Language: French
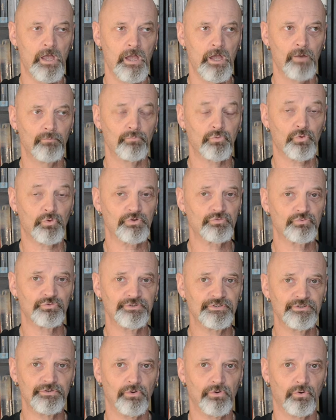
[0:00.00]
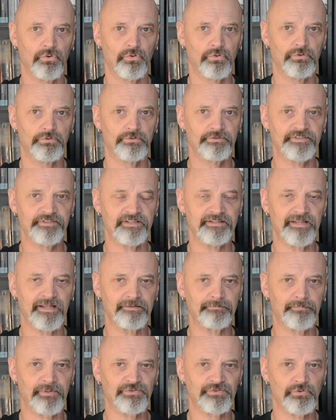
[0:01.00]
Pourquoi je vous dis euh, cette
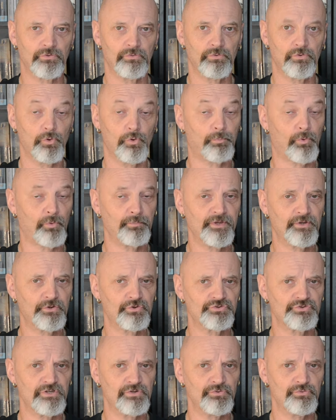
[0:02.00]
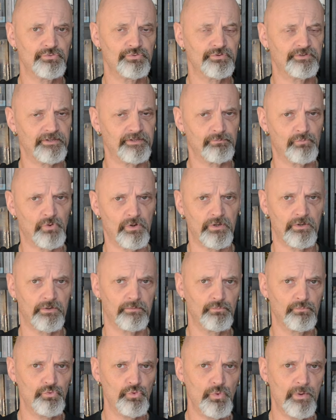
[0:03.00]
date Parce que le premier que j'ai lu, Témoin
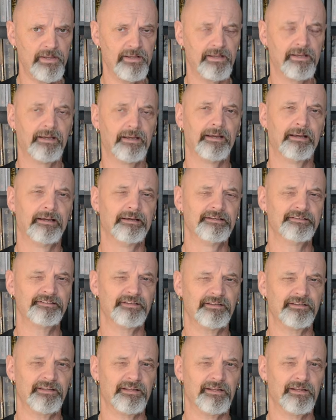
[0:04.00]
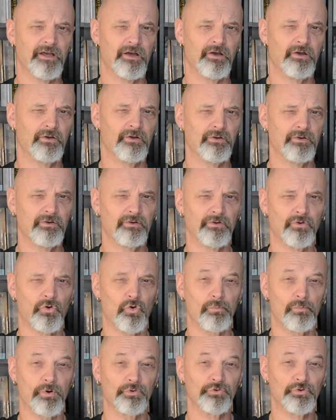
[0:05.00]
muet, c'était un
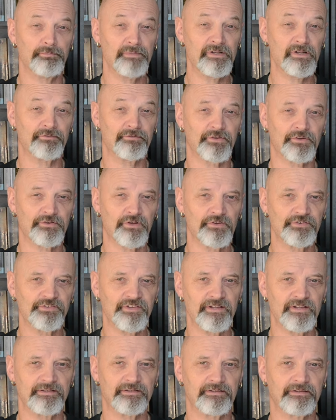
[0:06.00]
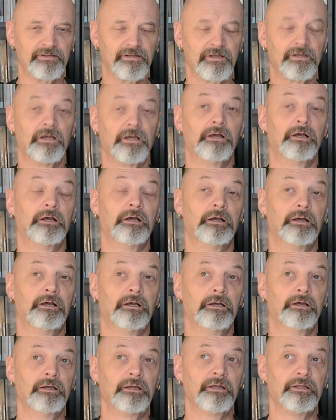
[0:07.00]
roman de 1937.
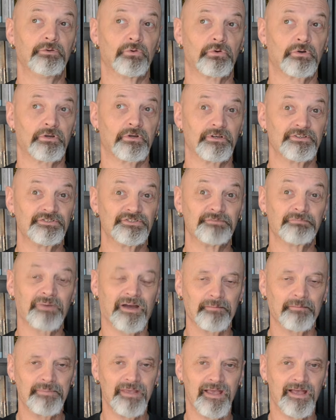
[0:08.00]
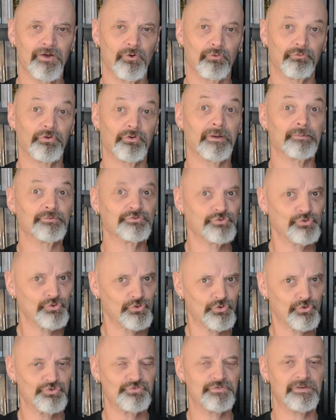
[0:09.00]
Et donc j'aimerais bien, au fur et à mesure
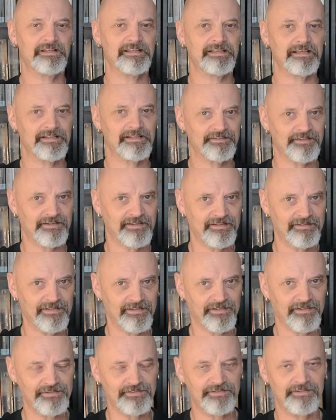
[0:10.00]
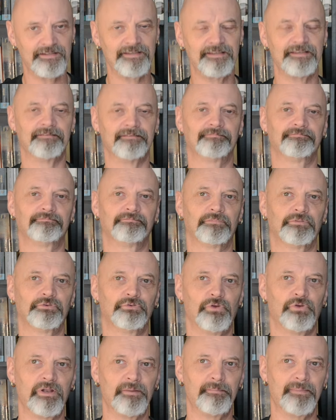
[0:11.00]
que je vais lire les Agatha Christie,
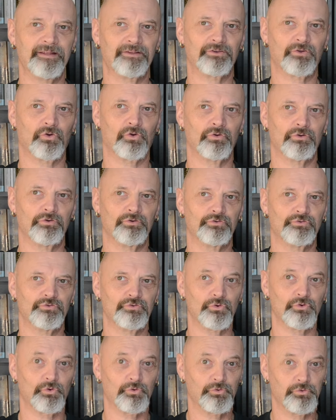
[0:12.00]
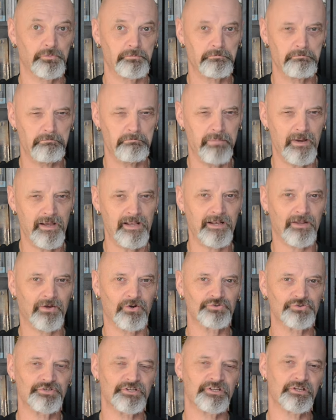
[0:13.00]
de les mettre euh, sur une belle
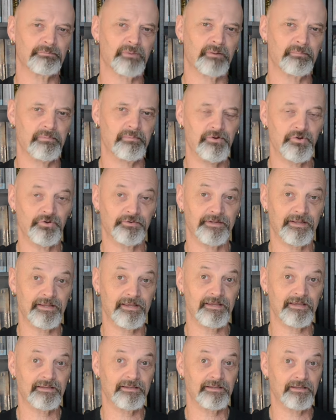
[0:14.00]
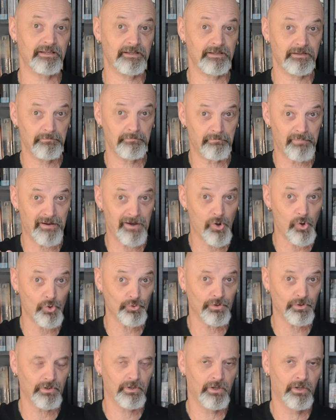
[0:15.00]
rangée dans ma bibliothèque et par ordre